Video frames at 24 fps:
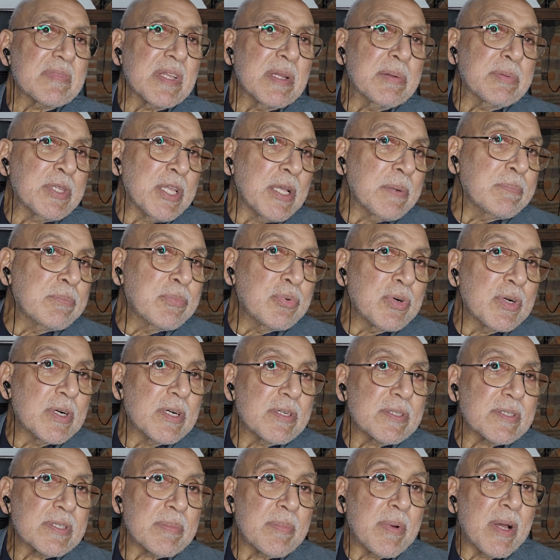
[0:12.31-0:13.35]
اللي
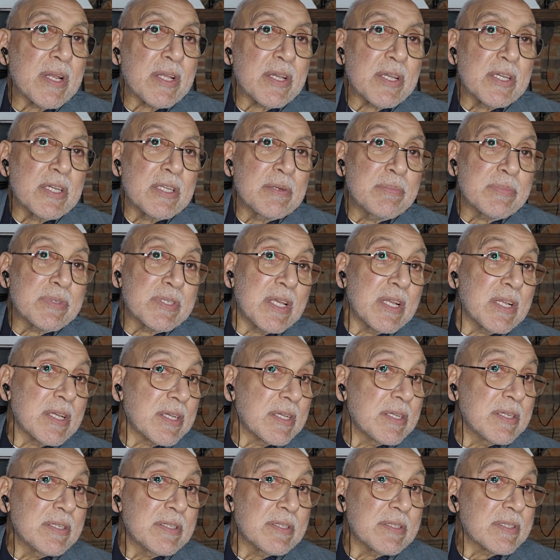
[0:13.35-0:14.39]
بتحبوها صباح الخير مساء
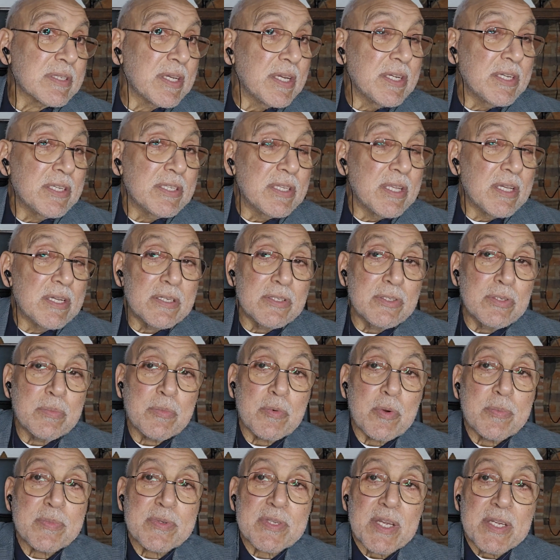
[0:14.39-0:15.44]
الخير سعيدة
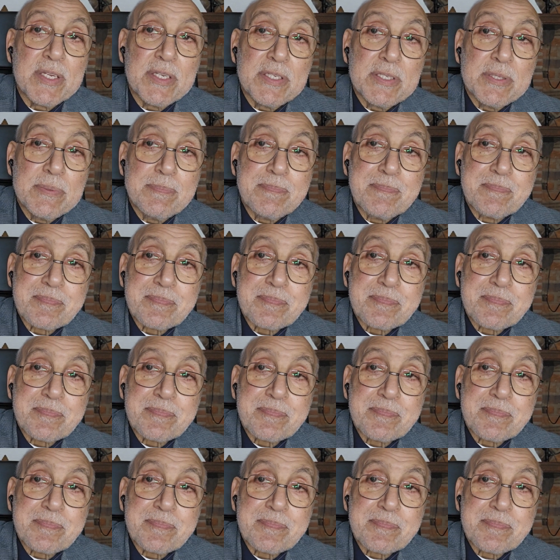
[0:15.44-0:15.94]
يومكم سعيد